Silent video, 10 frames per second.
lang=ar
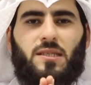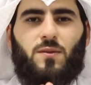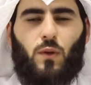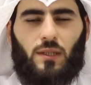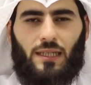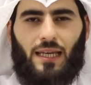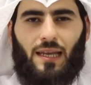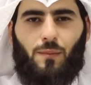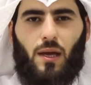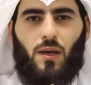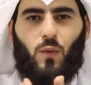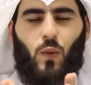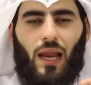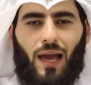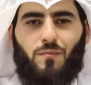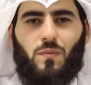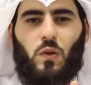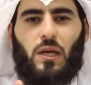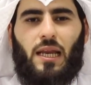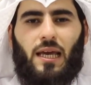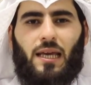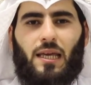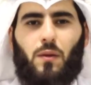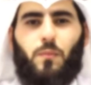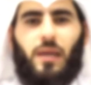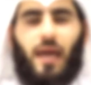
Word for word: السورة الكريمة والحمد لله رب